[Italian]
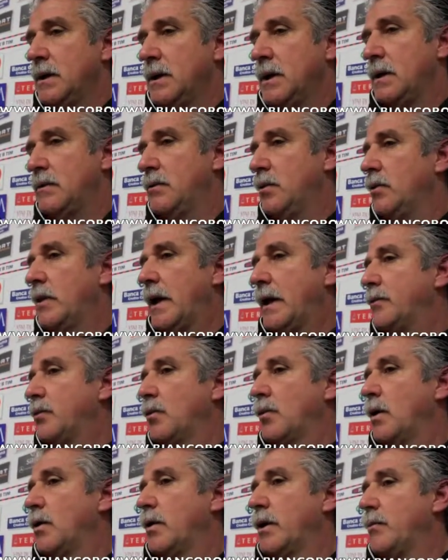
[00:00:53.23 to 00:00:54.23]
hanno dato
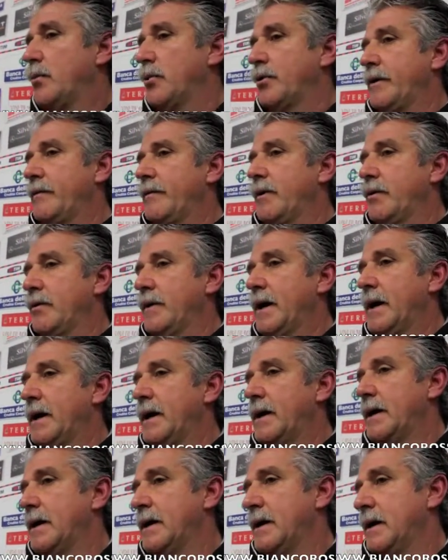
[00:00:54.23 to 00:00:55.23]
quello che potevano
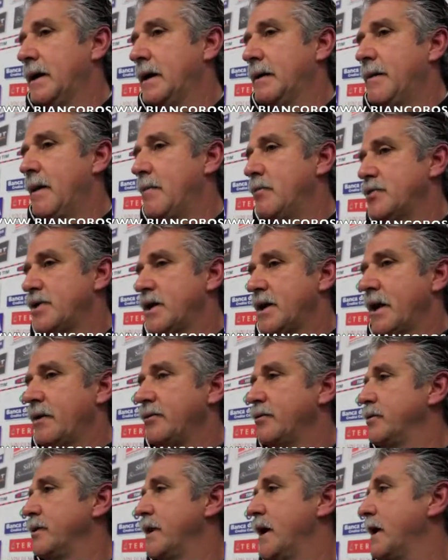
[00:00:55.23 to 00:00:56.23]
dare e abbiamo
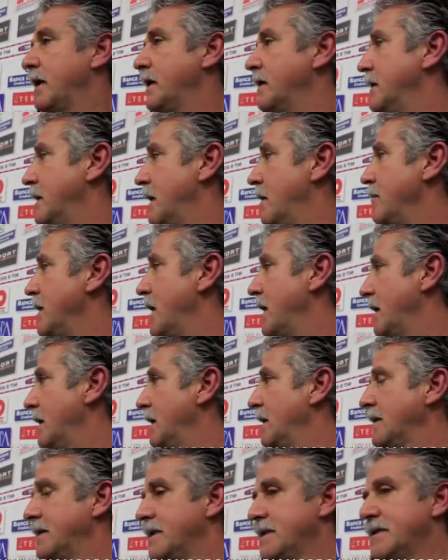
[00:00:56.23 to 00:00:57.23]
cercato di anche di
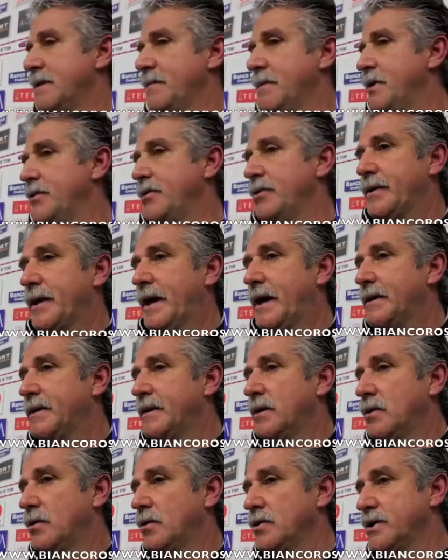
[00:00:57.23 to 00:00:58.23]
cambiare l'atteggiamento
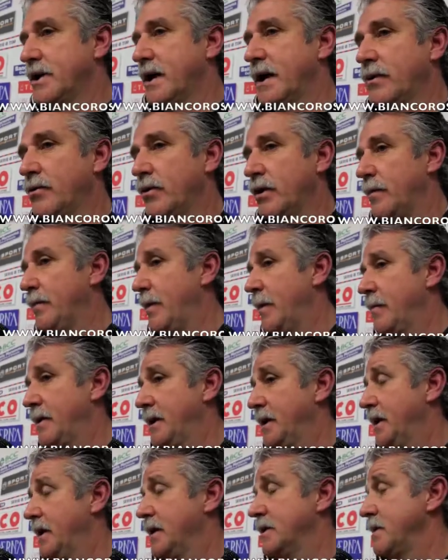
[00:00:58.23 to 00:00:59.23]
tattico inserendo anche
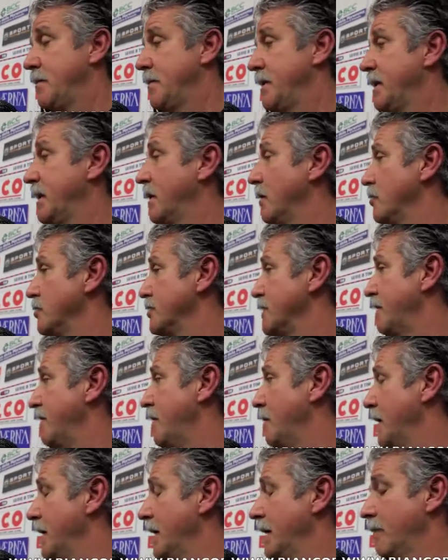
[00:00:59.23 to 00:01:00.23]
Papini che sapete che non
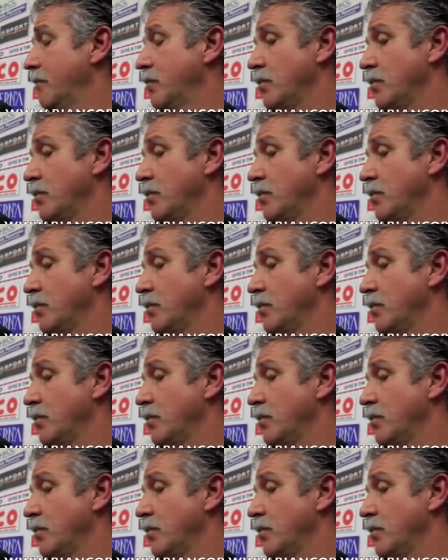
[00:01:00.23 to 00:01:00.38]
stava bene,